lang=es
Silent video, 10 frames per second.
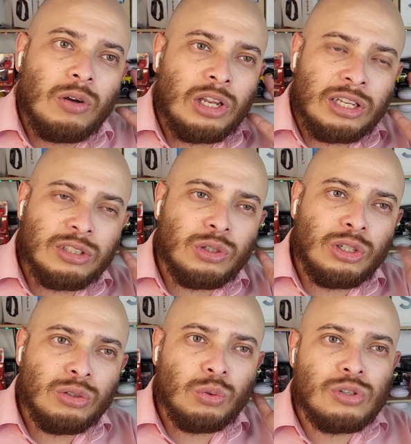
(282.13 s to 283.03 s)
en este
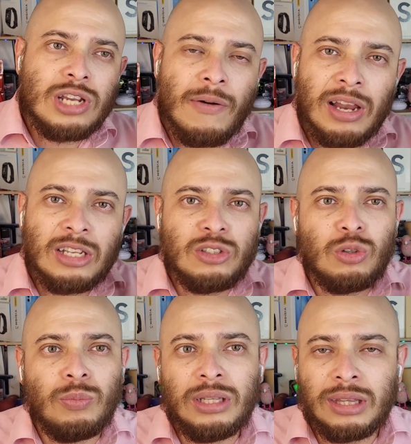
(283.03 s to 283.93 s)
oído escuchaba el
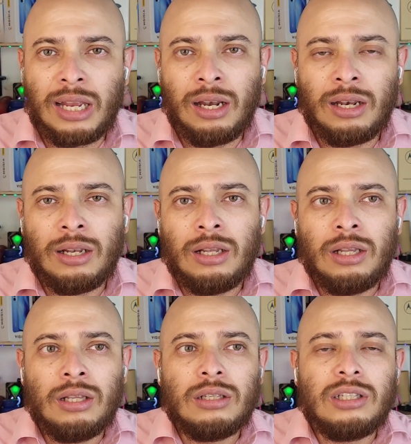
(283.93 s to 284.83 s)
instrumental
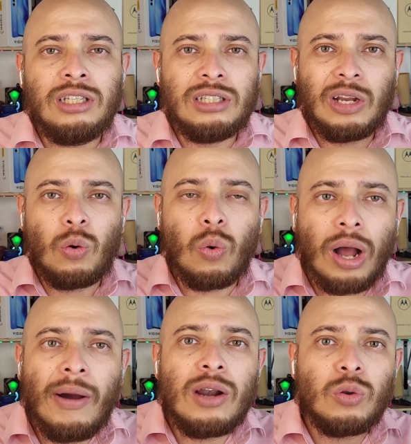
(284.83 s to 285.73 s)
y se
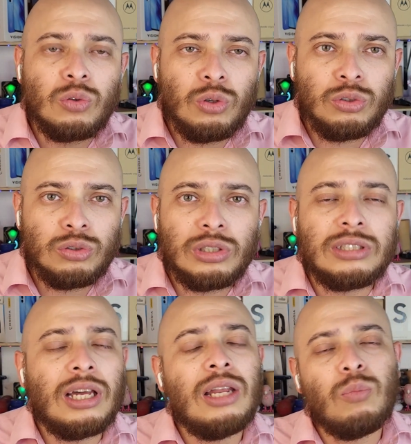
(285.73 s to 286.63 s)
jugaban los dos,
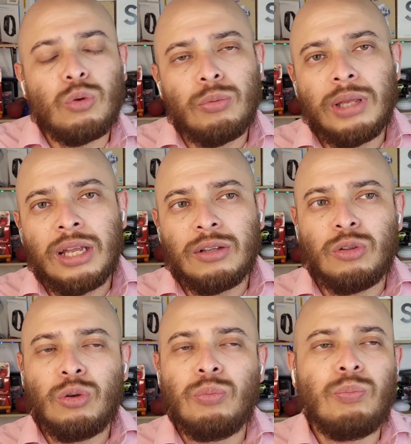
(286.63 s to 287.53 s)
estaban muy bien,
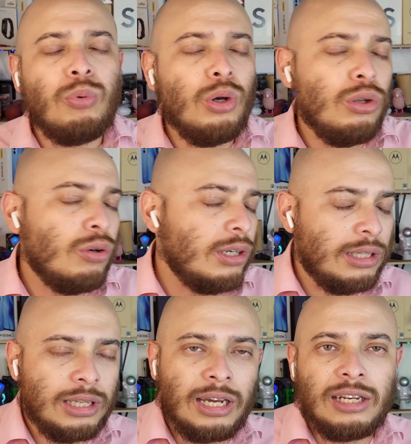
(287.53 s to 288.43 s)
no puedo
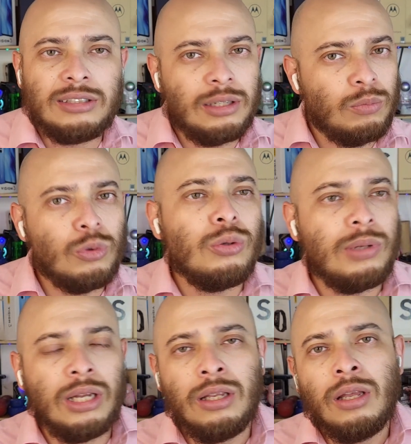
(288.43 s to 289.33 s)
criticar, están muy
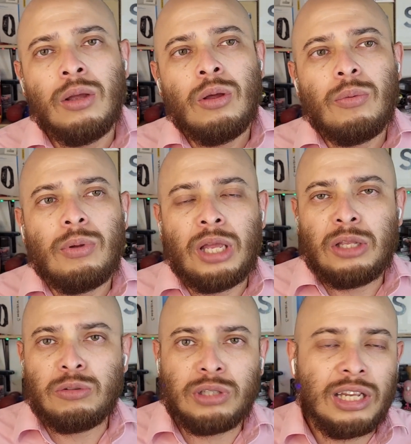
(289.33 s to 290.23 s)
bien.
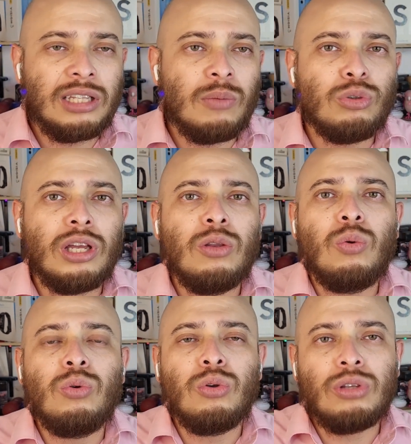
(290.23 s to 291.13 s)
Eh, si ustedes están buscando
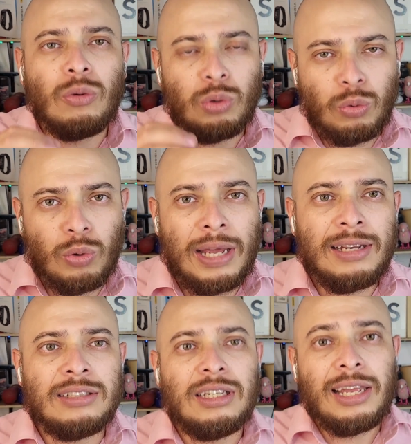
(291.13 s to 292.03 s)
unos
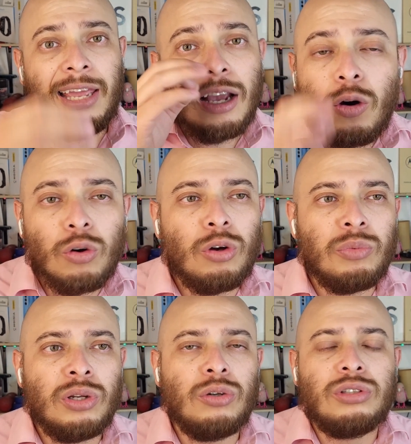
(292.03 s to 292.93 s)
auriculares
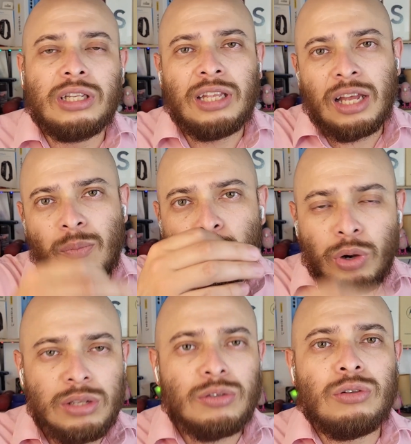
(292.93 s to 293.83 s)
económicos que tengan
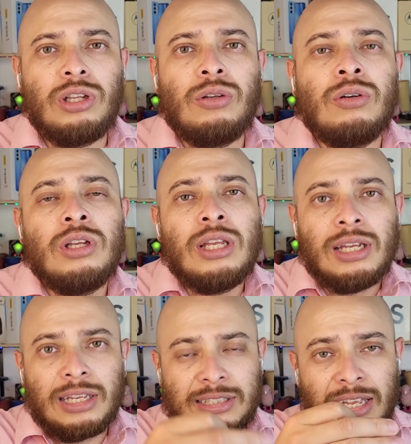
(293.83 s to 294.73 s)
buen sonido,
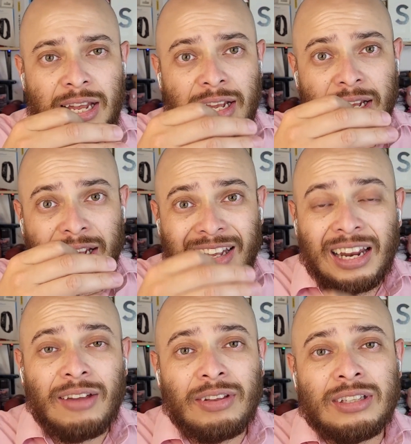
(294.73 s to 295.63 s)
que sean
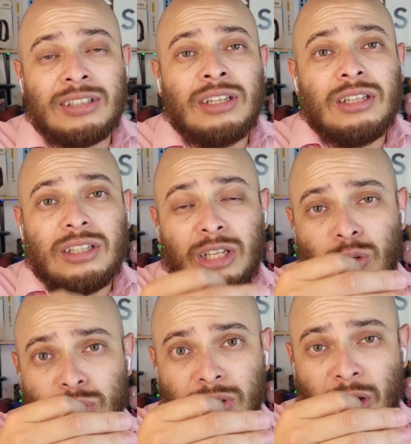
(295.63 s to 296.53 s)
graves y
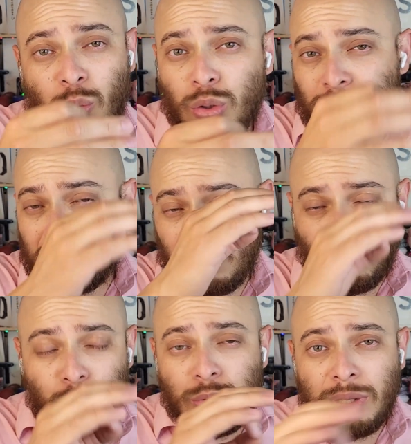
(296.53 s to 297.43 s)
los agudos estén
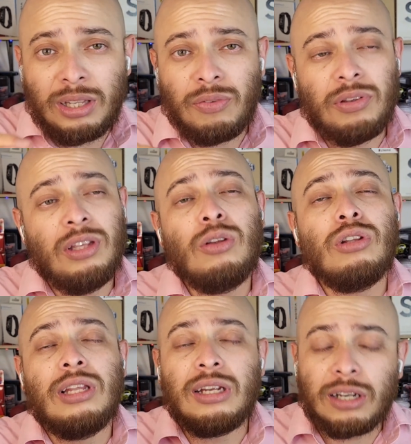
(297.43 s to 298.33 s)
muy bien definidos,
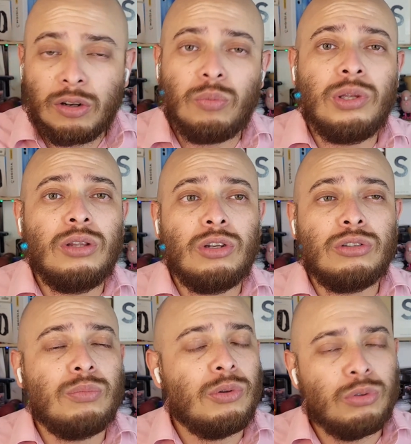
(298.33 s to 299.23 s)
les recomiendo
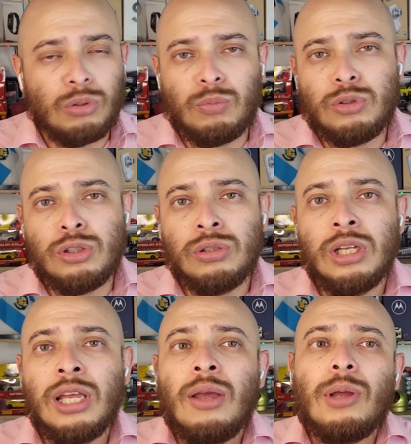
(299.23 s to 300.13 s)
esto, me gustó mucho.
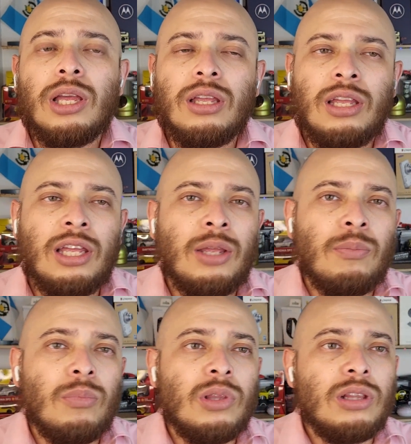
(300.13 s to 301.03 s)

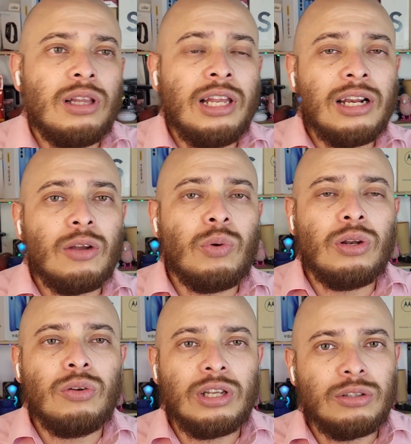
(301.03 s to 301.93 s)
Eh, les
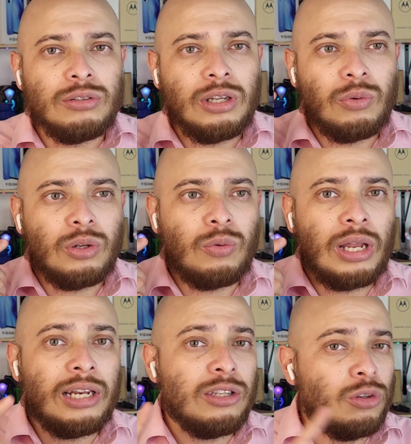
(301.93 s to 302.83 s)
recuerdo que estos
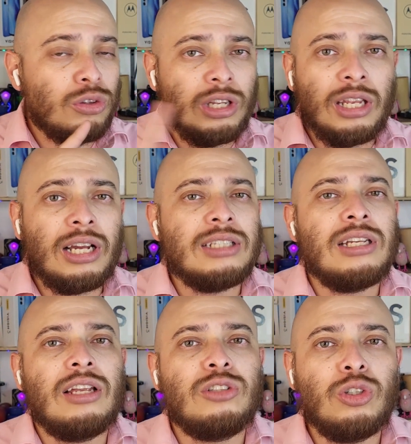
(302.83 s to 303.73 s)
auriculares no tienen
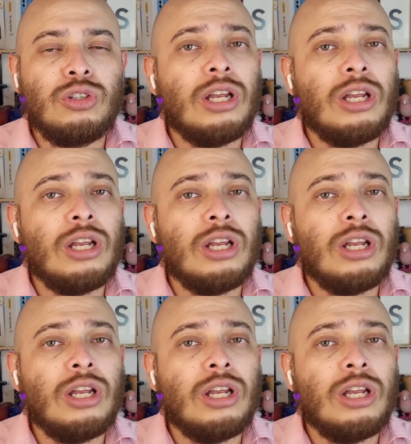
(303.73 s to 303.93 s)
cancelación